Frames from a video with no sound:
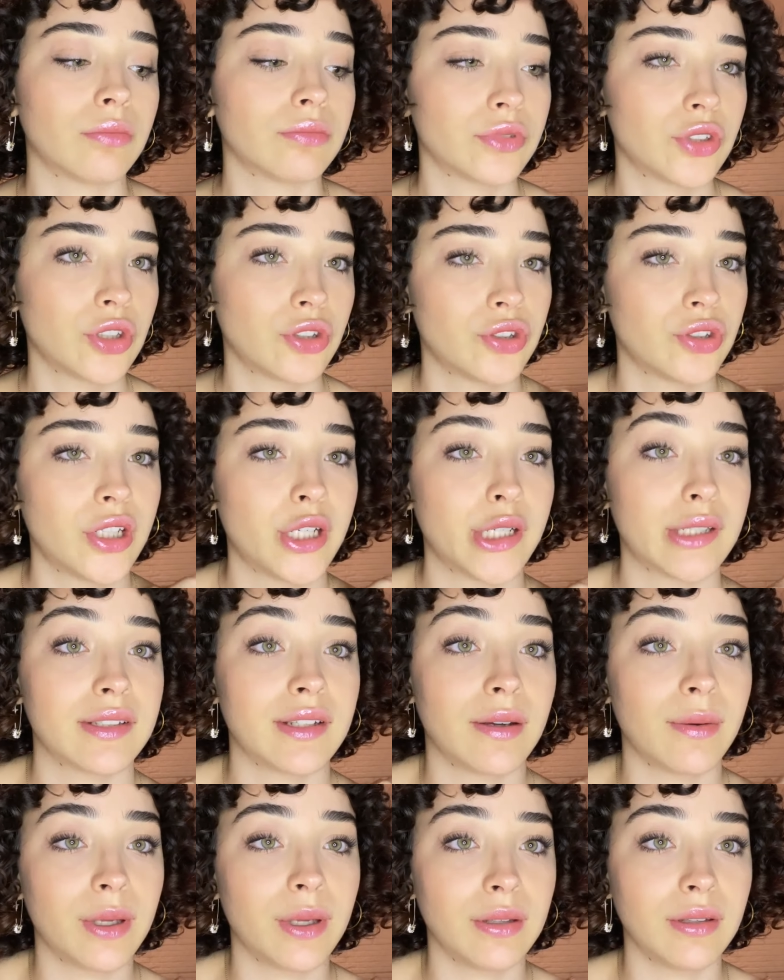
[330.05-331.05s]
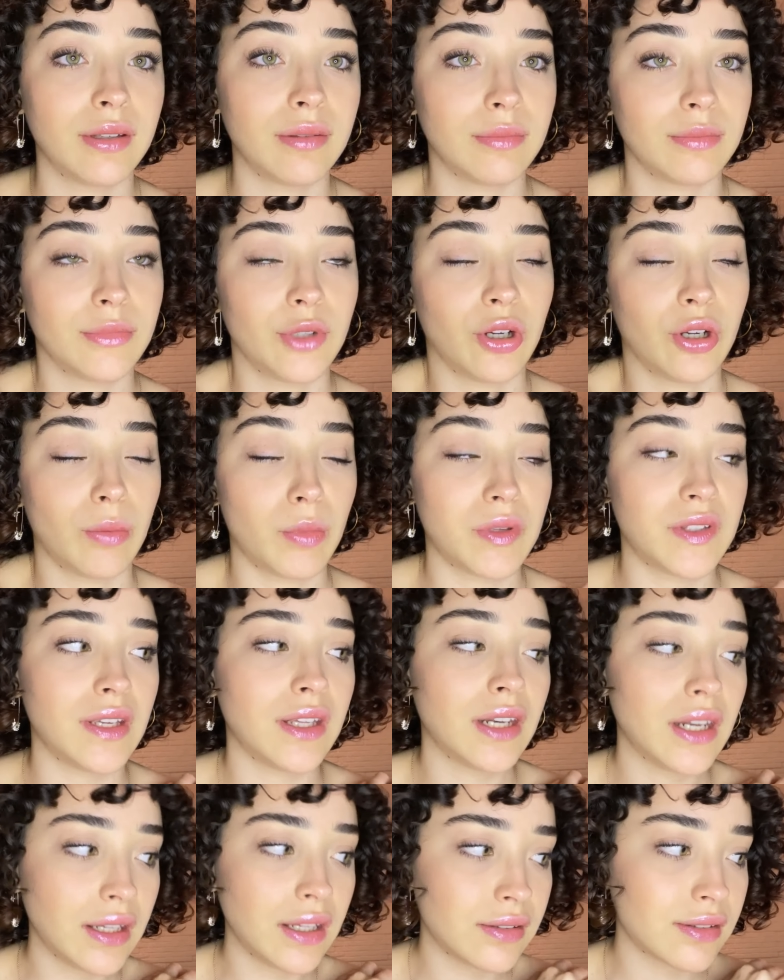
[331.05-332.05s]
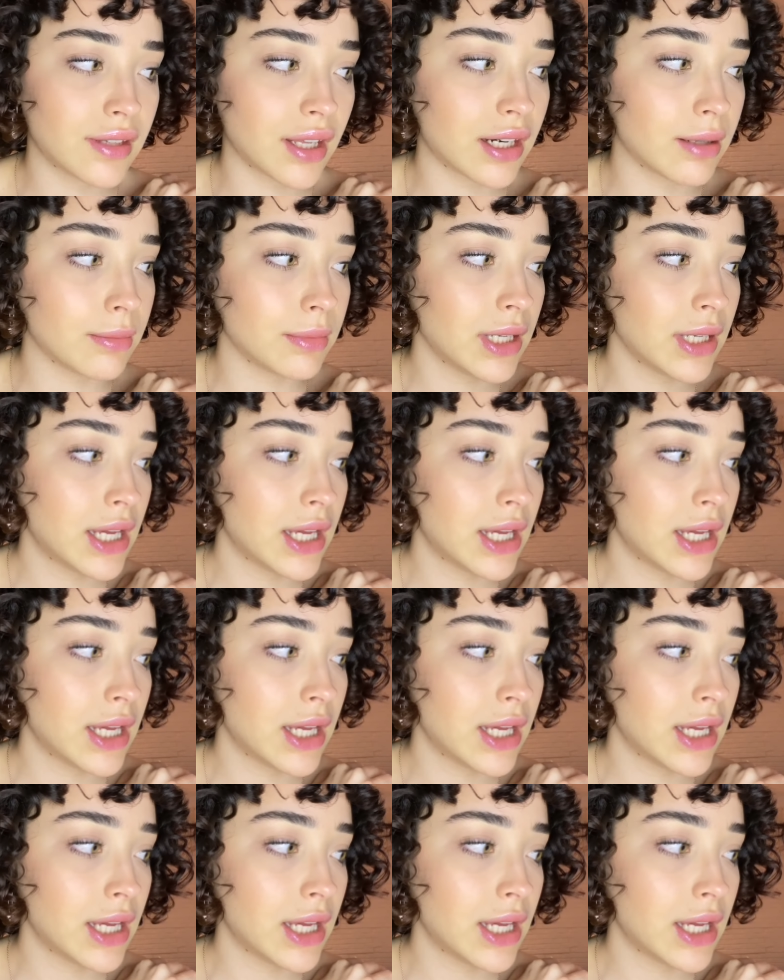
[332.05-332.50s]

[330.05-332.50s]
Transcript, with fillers: yo ya saben, los que me siguen en Instagram,